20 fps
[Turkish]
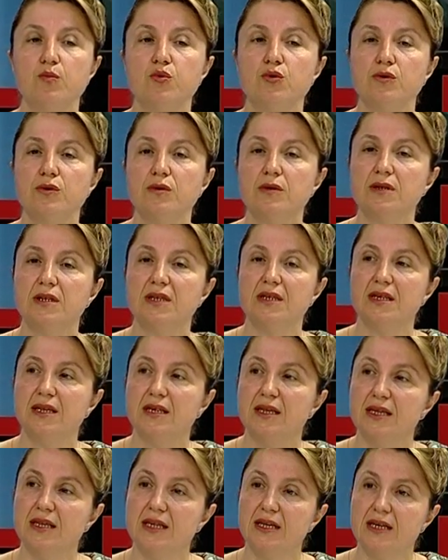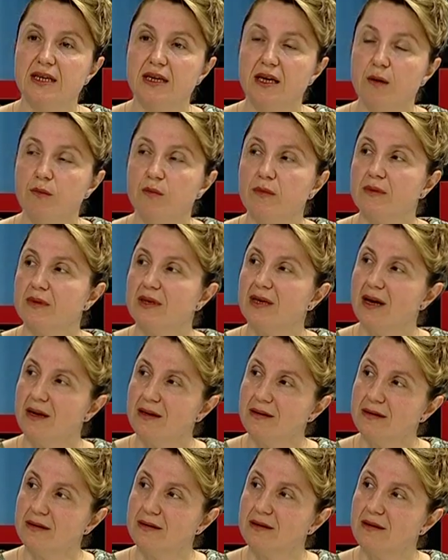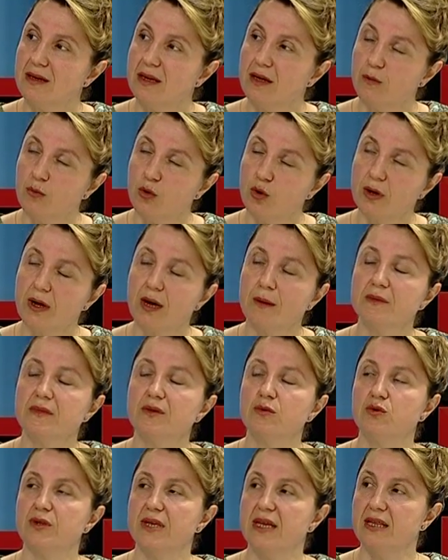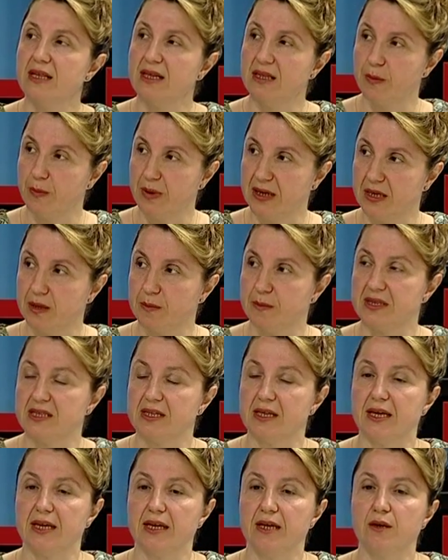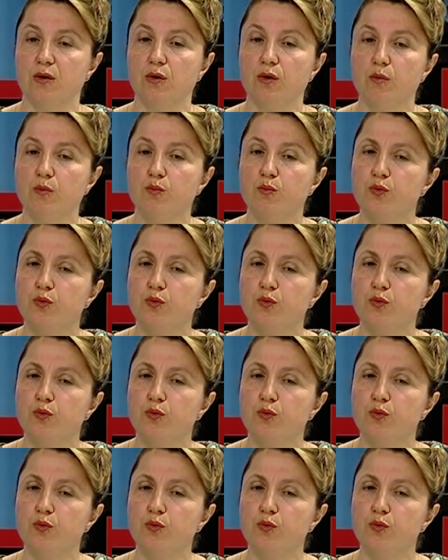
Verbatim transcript: Bunun e, hem kan hemogram düzeyine de bakılması gerekiyor.